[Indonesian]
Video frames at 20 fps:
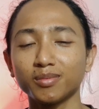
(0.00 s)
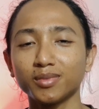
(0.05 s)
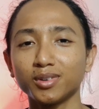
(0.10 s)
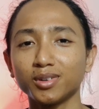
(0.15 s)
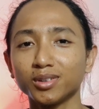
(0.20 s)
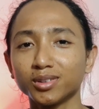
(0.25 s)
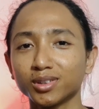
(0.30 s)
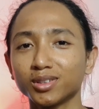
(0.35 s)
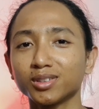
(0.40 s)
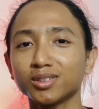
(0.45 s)

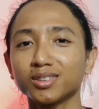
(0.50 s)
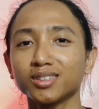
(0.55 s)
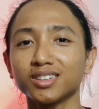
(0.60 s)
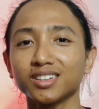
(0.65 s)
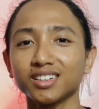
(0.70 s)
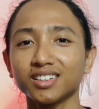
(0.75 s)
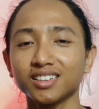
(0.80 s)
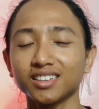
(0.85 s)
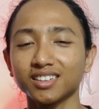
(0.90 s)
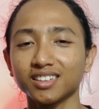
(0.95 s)
untuk
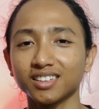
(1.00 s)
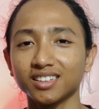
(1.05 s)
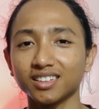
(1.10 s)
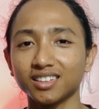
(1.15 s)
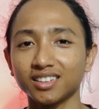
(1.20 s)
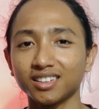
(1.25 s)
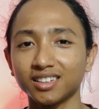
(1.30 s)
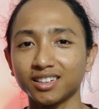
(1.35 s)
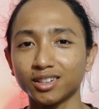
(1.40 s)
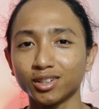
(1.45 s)

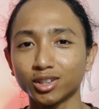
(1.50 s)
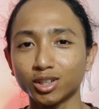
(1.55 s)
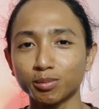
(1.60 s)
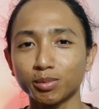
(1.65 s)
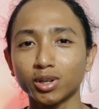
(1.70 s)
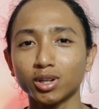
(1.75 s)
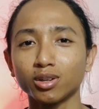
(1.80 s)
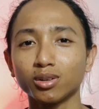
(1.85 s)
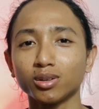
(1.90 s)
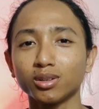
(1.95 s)
Eh,
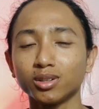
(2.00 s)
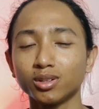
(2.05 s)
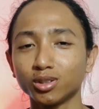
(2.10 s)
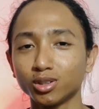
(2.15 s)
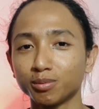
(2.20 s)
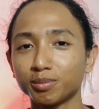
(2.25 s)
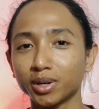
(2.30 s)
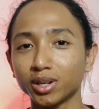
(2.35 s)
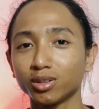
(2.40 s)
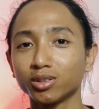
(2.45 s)
youtuber
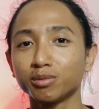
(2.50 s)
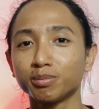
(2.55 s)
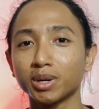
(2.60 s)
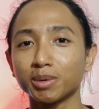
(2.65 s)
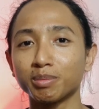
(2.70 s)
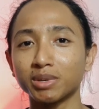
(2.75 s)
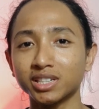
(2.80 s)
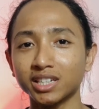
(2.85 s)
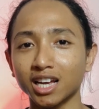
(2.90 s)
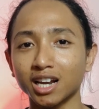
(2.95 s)
youtuber
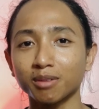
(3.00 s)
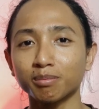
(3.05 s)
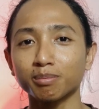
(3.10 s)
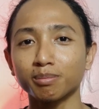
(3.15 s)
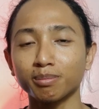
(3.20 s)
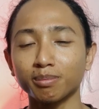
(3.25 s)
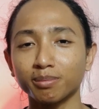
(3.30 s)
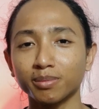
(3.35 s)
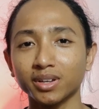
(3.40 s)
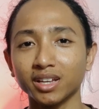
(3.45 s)
youtuber besar
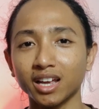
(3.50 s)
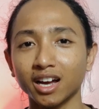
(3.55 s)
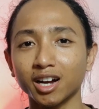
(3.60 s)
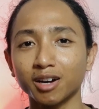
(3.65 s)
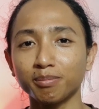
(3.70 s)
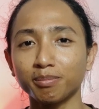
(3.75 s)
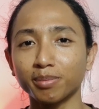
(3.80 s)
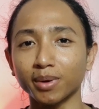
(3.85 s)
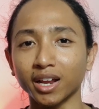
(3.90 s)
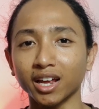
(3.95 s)
yang
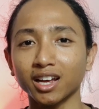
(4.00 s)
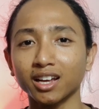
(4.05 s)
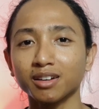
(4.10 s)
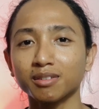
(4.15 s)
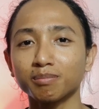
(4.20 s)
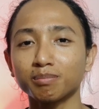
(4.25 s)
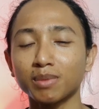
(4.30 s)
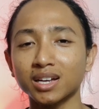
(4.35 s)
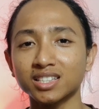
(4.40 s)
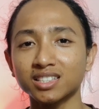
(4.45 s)
ngeprank
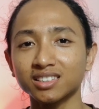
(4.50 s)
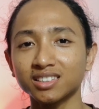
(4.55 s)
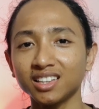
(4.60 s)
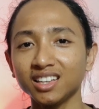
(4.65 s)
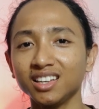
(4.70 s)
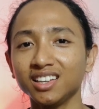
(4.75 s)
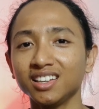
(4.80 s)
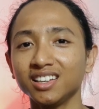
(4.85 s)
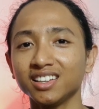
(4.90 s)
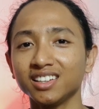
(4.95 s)

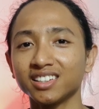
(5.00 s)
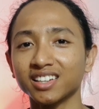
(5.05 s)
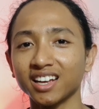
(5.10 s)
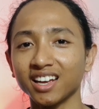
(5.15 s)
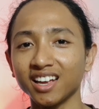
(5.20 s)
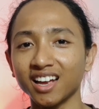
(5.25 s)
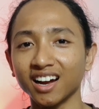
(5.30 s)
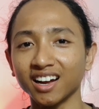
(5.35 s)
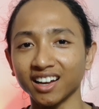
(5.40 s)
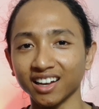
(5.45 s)
pasti
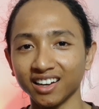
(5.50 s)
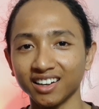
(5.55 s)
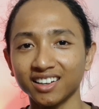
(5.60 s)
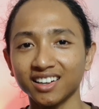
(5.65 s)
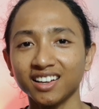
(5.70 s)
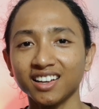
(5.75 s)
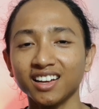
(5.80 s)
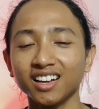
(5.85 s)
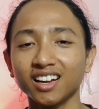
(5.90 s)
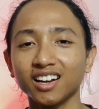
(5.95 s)
saya yakin
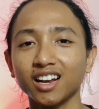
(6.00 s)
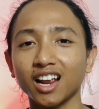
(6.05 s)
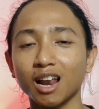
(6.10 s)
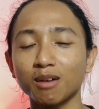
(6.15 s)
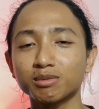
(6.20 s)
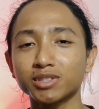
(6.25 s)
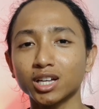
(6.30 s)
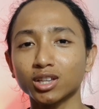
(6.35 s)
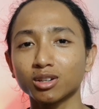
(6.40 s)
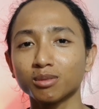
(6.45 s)

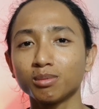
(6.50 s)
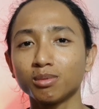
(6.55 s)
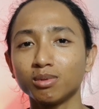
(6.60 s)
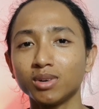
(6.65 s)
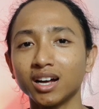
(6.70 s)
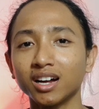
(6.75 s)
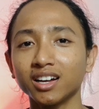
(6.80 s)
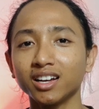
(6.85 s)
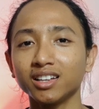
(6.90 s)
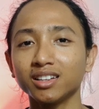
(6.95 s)
dalam satu
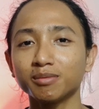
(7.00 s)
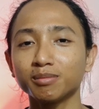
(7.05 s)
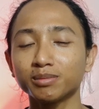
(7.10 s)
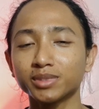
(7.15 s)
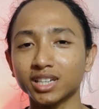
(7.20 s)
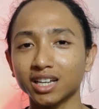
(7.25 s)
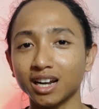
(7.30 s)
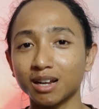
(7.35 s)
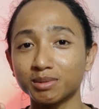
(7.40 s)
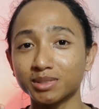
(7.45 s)
bulan
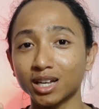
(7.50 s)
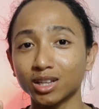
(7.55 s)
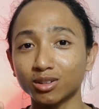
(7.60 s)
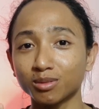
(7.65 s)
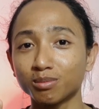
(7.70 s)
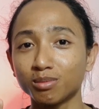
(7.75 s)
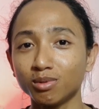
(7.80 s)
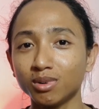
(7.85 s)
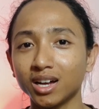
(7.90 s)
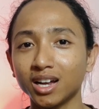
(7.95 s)
dalam satu
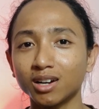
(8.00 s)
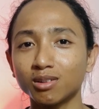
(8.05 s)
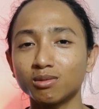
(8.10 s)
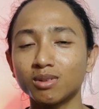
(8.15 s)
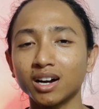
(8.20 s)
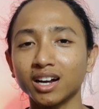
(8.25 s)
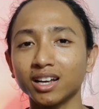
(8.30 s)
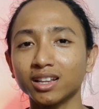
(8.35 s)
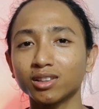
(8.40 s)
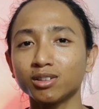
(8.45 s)
bulan
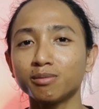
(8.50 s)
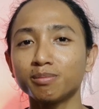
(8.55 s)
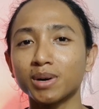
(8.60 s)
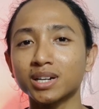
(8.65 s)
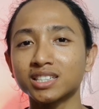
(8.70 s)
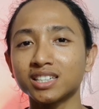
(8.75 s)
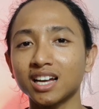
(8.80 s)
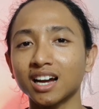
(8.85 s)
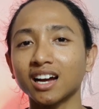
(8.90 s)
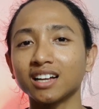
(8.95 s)
uang itu
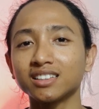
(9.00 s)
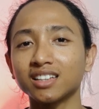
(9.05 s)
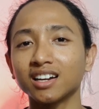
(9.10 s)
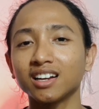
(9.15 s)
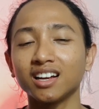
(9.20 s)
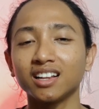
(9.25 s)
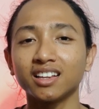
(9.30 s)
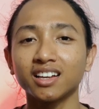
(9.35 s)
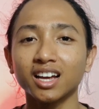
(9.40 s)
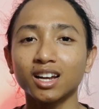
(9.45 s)
pasti akan
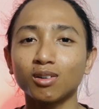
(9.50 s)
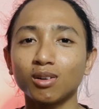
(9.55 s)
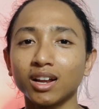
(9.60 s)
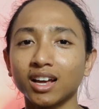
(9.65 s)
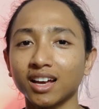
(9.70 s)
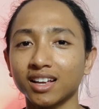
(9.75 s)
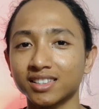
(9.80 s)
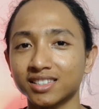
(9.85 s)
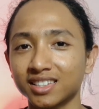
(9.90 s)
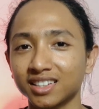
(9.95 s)
tergantikan oleh
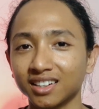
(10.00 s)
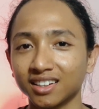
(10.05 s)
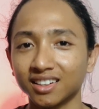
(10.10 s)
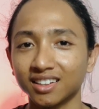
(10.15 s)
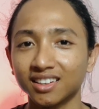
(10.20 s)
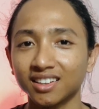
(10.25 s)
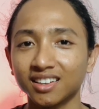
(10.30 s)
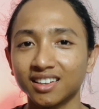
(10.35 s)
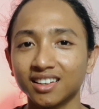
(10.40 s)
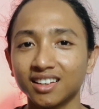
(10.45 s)
adsense
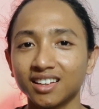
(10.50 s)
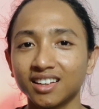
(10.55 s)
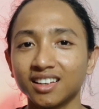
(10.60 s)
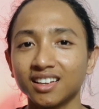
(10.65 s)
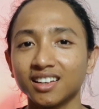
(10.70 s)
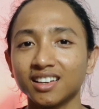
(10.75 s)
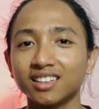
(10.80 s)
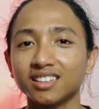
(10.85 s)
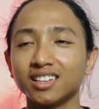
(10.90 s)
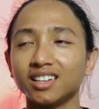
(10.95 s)

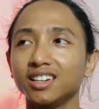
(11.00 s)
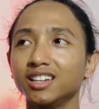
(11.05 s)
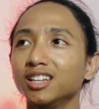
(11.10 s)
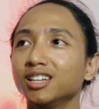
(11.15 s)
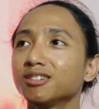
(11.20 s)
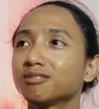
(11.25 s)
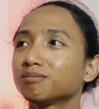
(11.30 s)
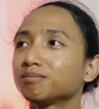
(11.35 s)
jadi